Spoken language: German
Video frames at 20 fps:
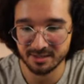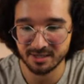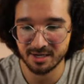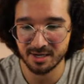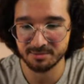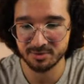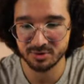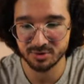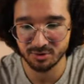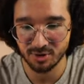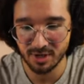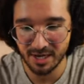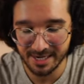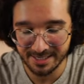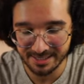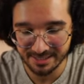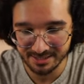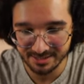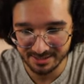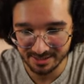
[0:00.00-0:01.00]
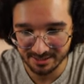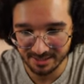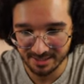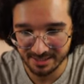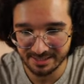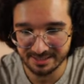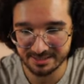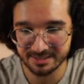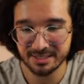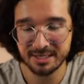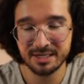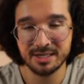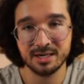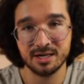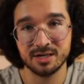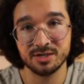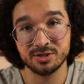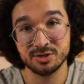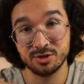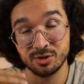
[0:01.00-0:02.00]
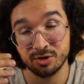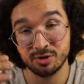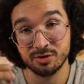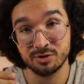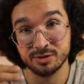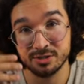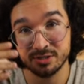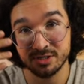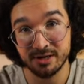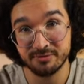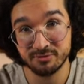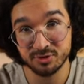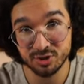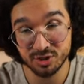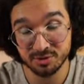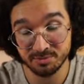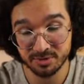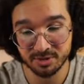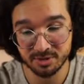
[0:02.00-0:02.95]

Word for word: dann habe ich noch einiges an Geld, kann Dollar Cost Averaging